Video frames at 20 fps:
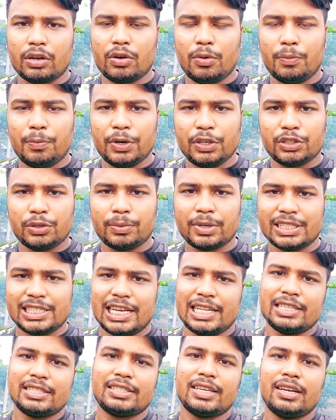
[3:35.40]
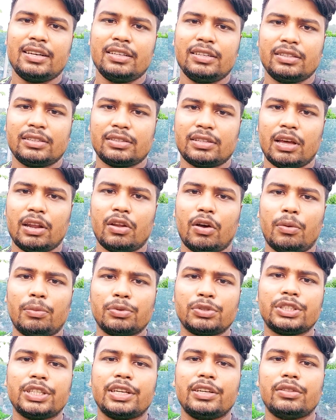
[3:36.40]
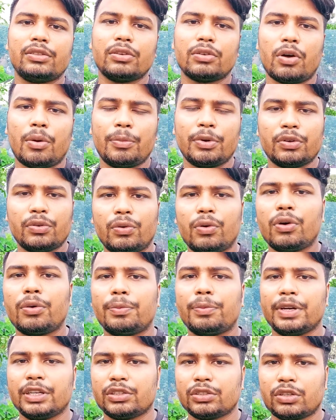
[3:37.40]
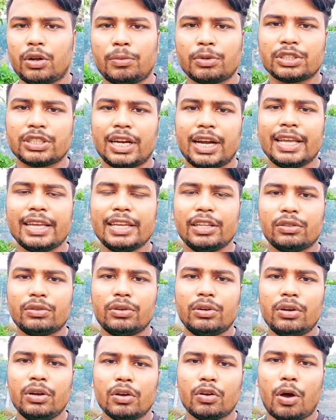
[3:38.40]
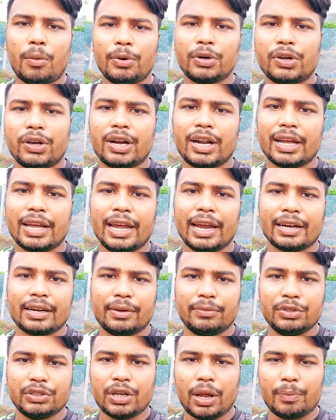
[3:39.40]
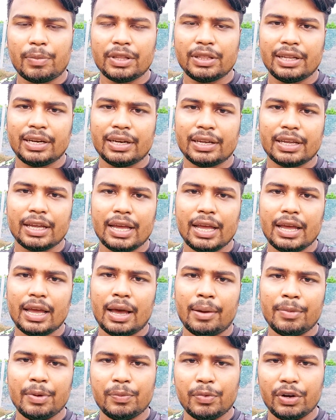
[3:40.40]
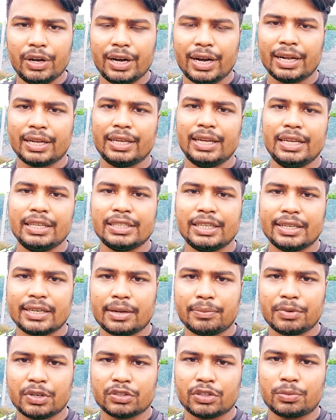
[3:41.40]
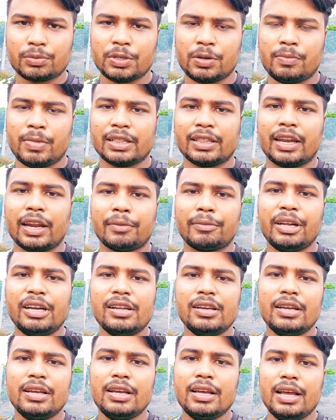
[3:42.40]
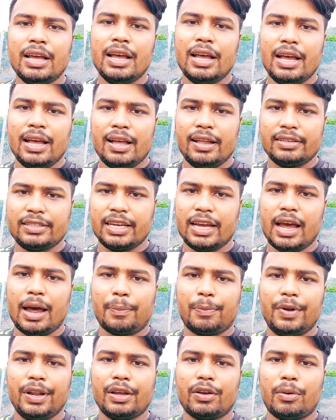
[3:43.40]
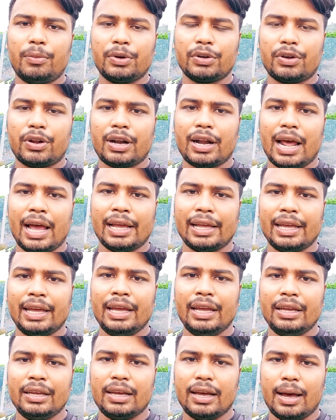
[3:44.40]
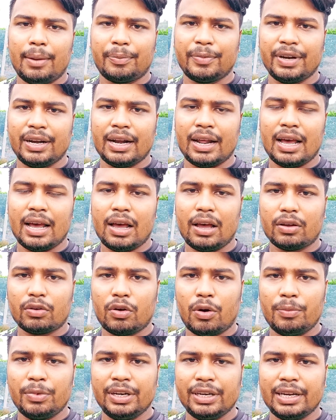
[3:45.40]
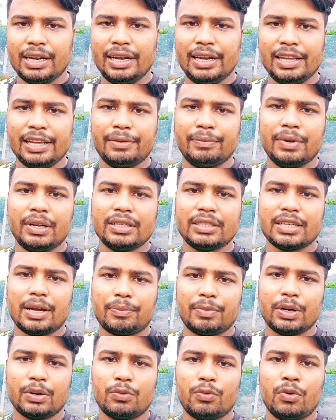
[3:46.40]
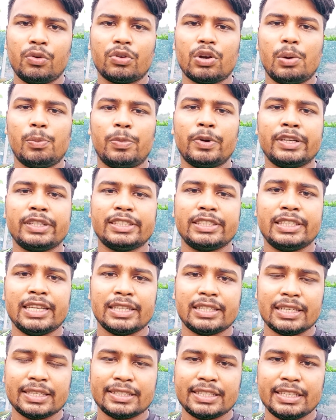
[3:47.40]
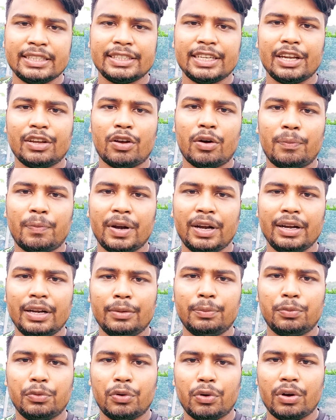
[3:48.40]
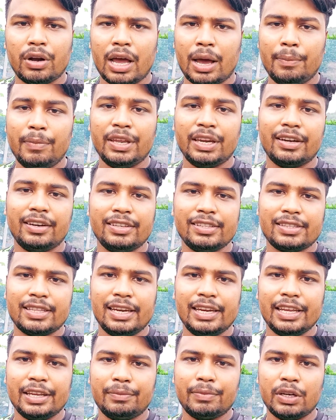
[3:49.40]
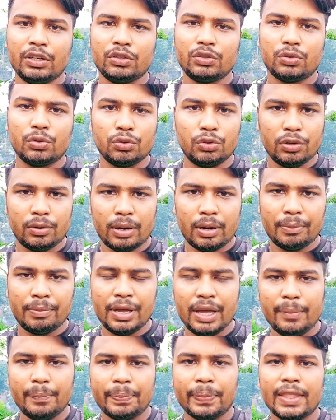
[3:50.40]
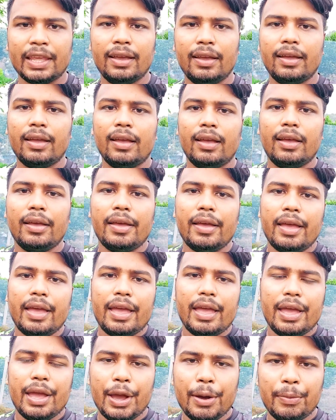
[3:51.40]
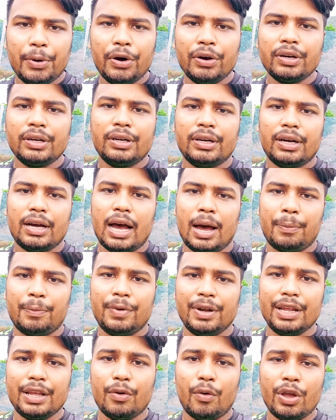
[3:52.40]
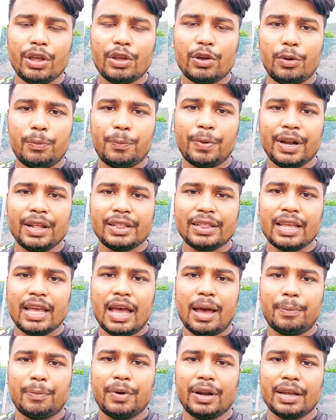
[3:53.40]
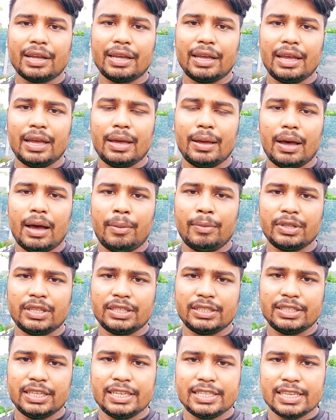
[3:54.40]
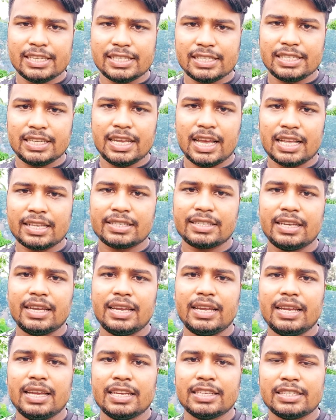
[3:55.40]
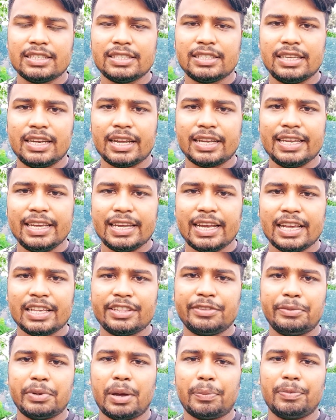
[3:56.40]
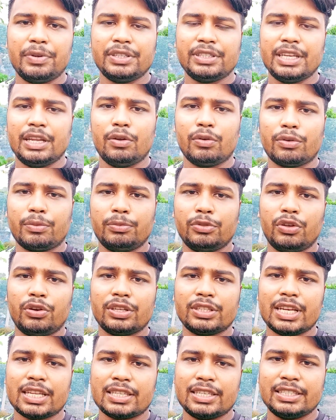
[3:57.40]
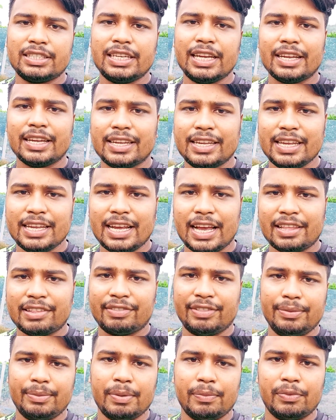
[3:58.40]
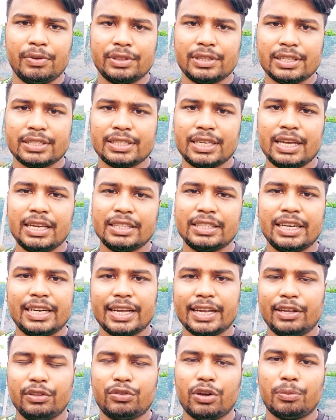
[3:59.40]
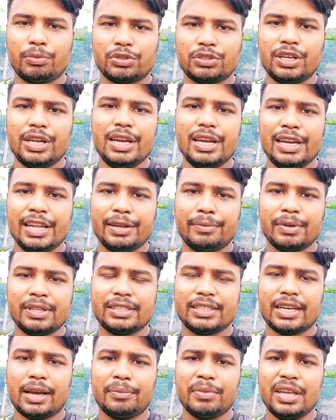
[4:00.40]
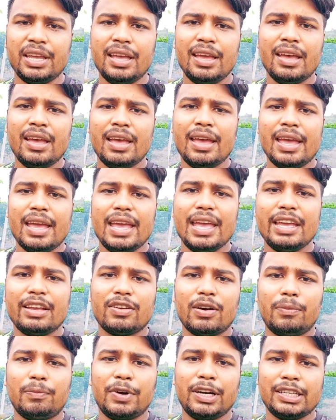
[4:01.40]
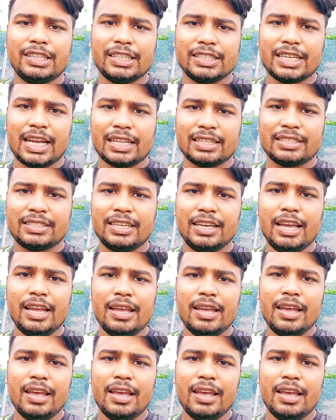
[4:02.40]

কোম্পানি সম্পর্কে জানতে চান তাহলে অবশ্যই কিন্তু কমেন্ট করবেন সমস্যা নাই কিন্তু কমেন্ট করার আগে একটা বিষয় আপনাদেরকে আমি বলে রাখি সেটা আপনারা সবসময় মাথায় রাখবেন যে আপনি কমেন্ট করার আগে আপনারা কমেন্টে লিখবেন যে আপনার কোন কোম্পানি যেতে চাচ্ছেন সেই কোম্পানির পুরো নাম ইংরেজিতে লিখবেন শুদ্ধভাবে এবং আপনি ওই কোম্পানিতে আপনাকে আমাদের যে এজেন্সি আছে এজেন্সিরা কী কাজ দেবে আপনি যে লোক ধরে যাচ্ছেন সে কী কাজ দিবে বলতেছে সেটা কিন্তু অবশ্যই লিখবেন যে আমি এই কোম্পানিতে যাচ্ছি